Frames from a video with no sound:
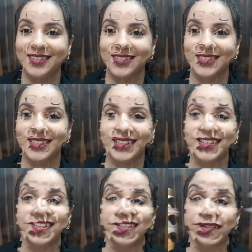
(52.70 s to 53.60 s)
सो ठीक
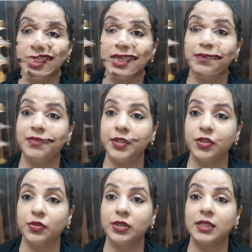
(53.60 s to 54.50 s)
है चलिए अभी
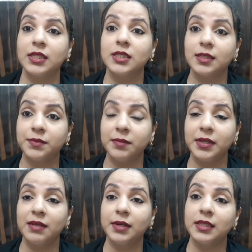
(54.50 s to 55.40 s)
वीडियो शुरू करते हैं सबसे
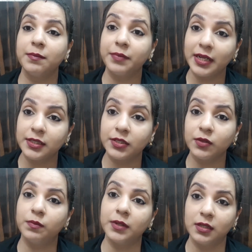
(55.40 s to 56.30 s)
पहले हम आते हैं प्राइस
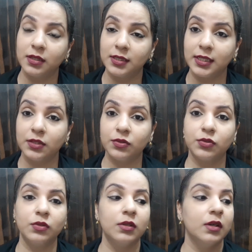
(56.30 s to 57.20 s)
के ऊपर ठीक है
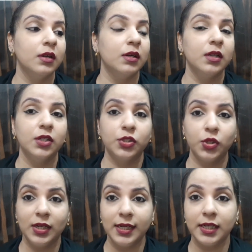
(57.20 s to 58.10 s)
दोस्तों
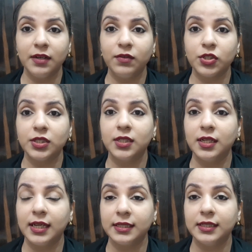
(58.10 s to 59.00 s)
जो लेयर वाटर
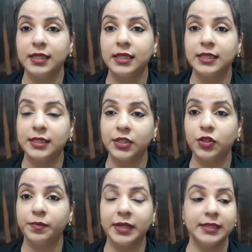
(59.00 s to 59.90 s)
गर्ल आती है इसकी
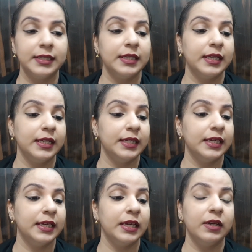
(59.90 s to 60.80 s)
जो प्राइसिंग है
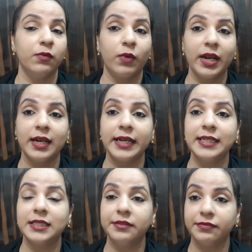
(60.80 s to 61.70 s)
ये है वन
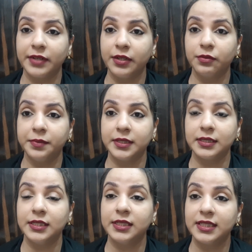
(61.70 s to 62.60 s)
नाइन्टी फाइव
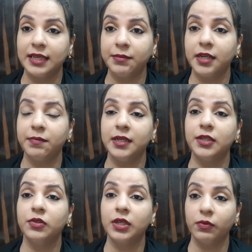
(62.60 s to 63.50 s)
रुपीज़ की इसकी एम
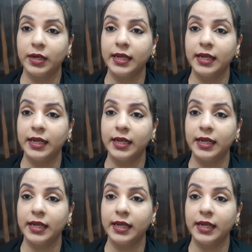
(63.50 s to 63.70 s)
लिखी हुई है वन